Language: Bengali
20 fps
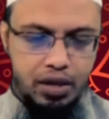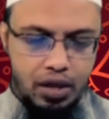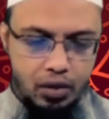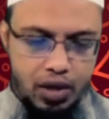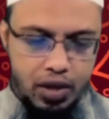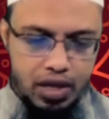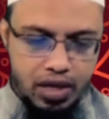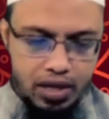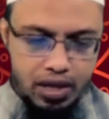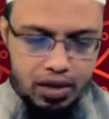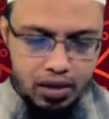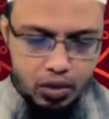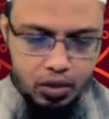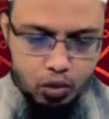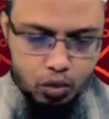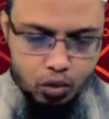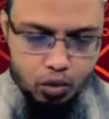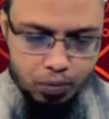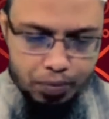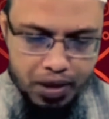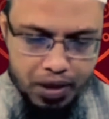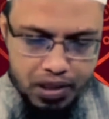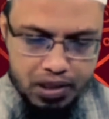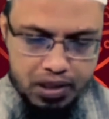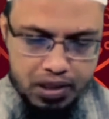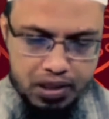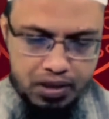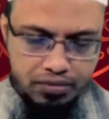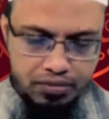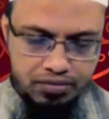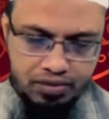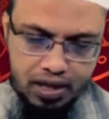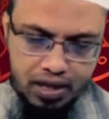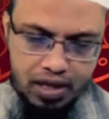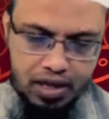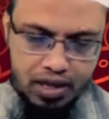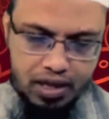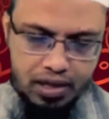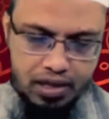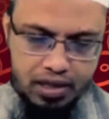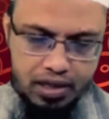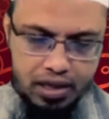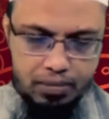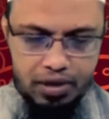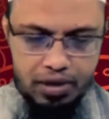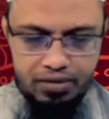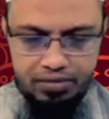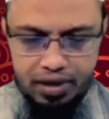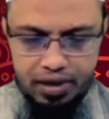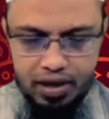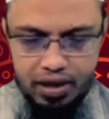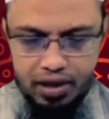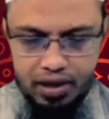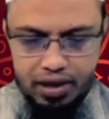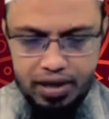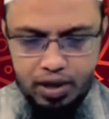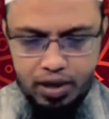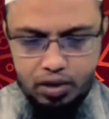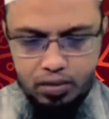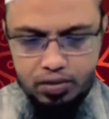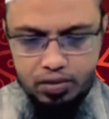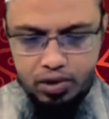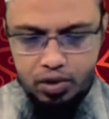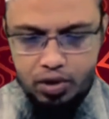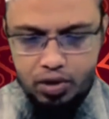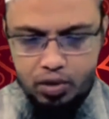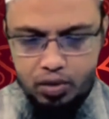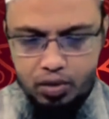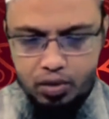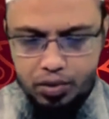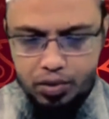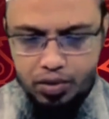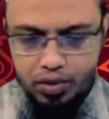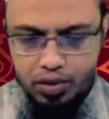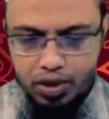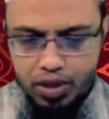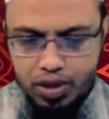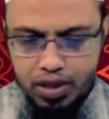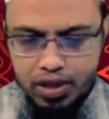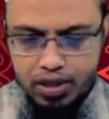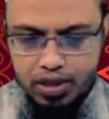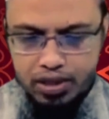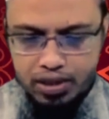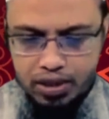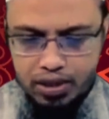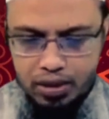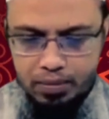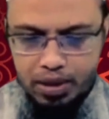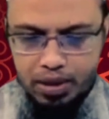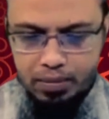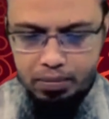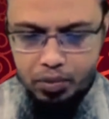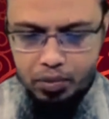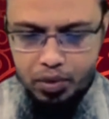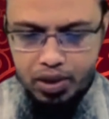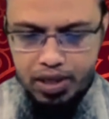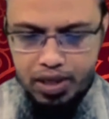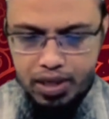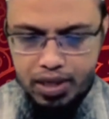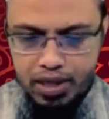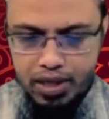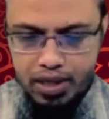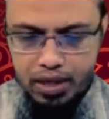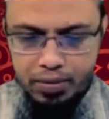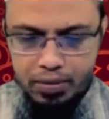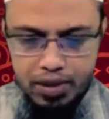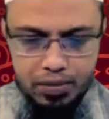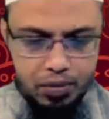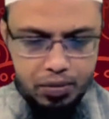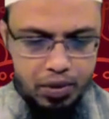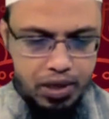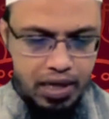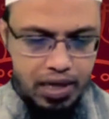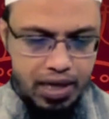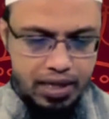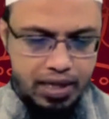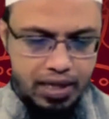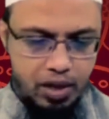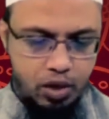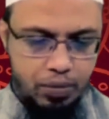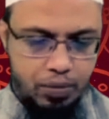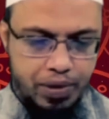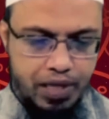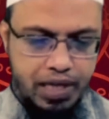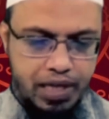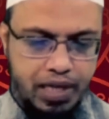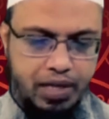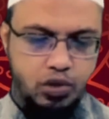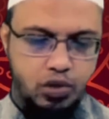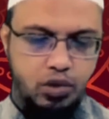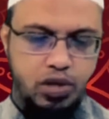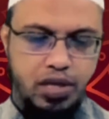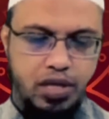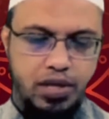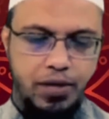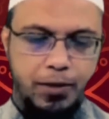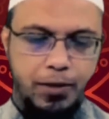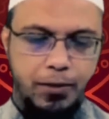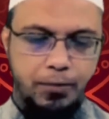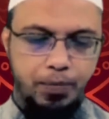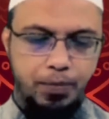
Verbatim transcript: সালোয়ারের দুপাশ ফাঁড়া সামনে ফাঁড়া এরকম সালোয়ারের উপর জামা পরে নামাজ পড়লে আদায় হবে কিনা যদি